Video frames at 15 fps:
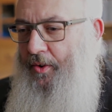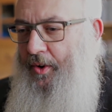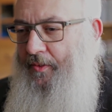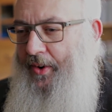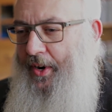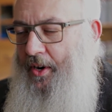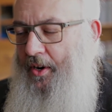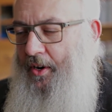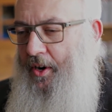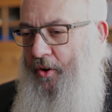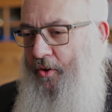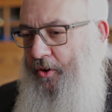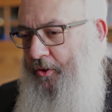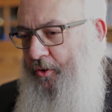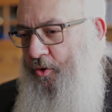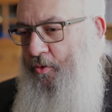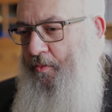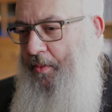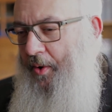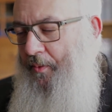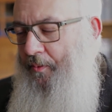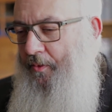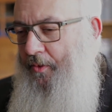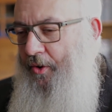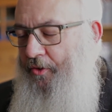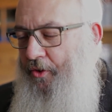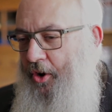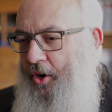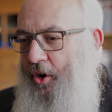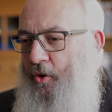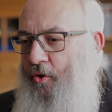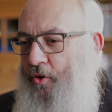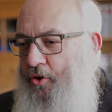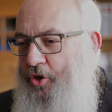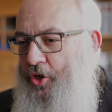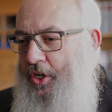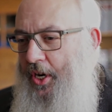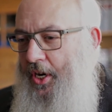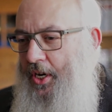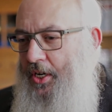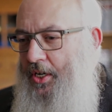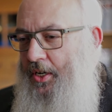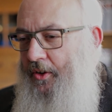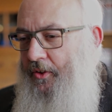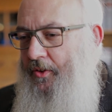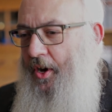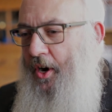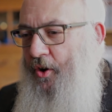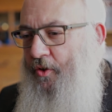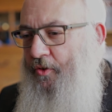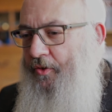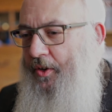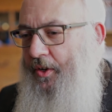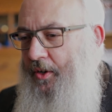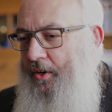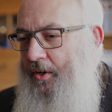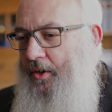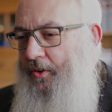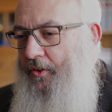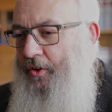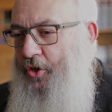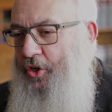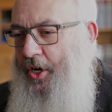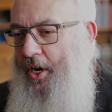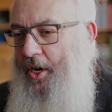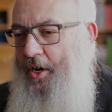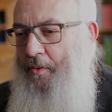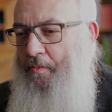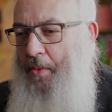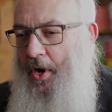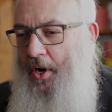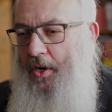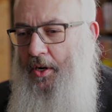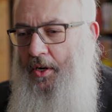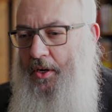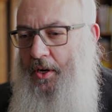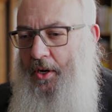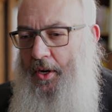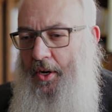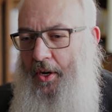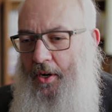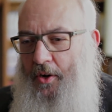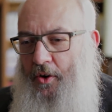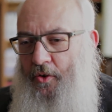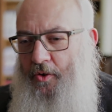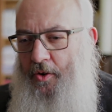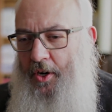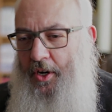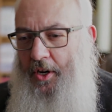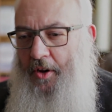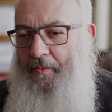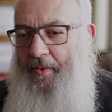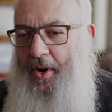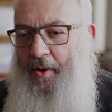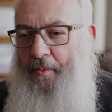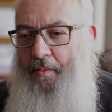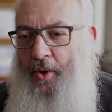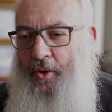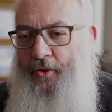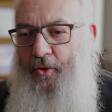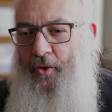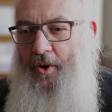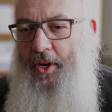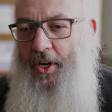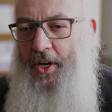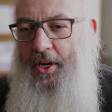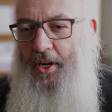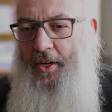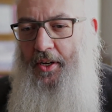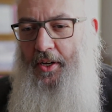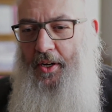Wenn der Konsum im Vordergrund steht, das Kaufen, das Geschenke machen, natürlich immer persönlicher,